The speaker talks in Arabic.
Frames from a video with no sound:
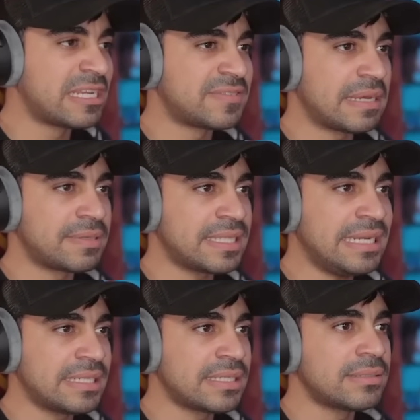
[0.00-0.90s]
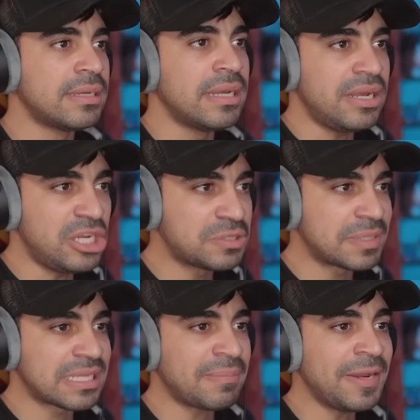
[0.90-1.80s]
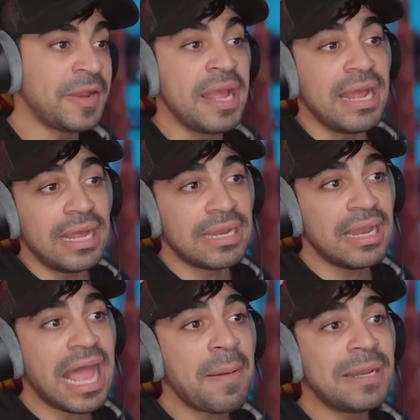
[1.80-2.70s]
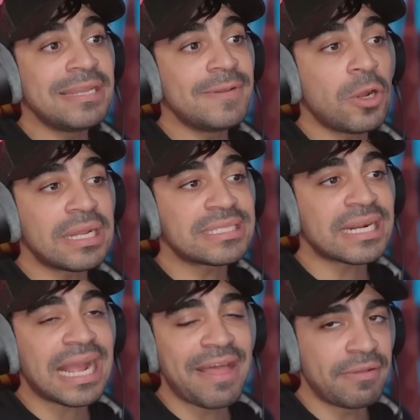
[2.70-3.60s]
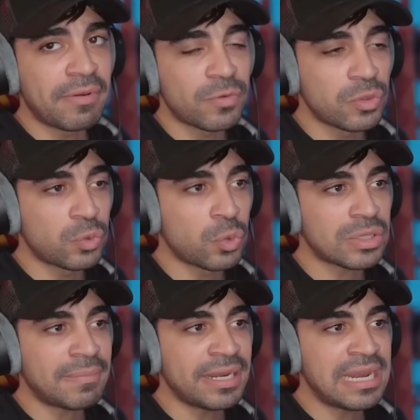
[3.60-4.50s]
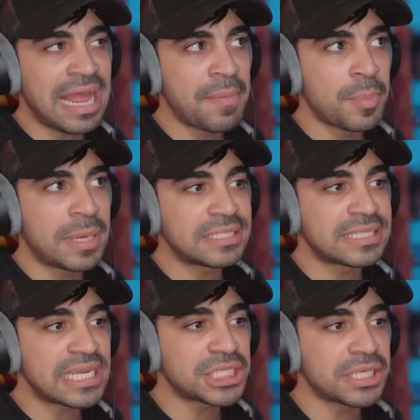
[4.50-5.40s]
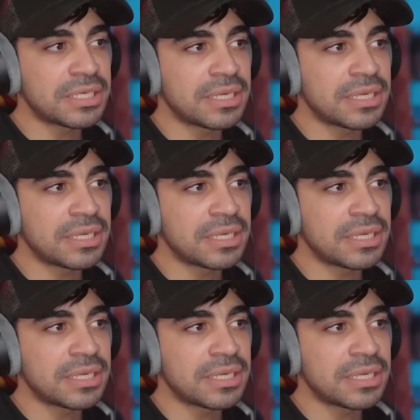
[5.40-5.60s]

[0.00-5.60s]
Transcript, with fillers: فيها بس يعني عجبته طبعا الالعاب اللي باللون الازرق هذه المفروض يكونون طبعا العاب بلاي ستيشن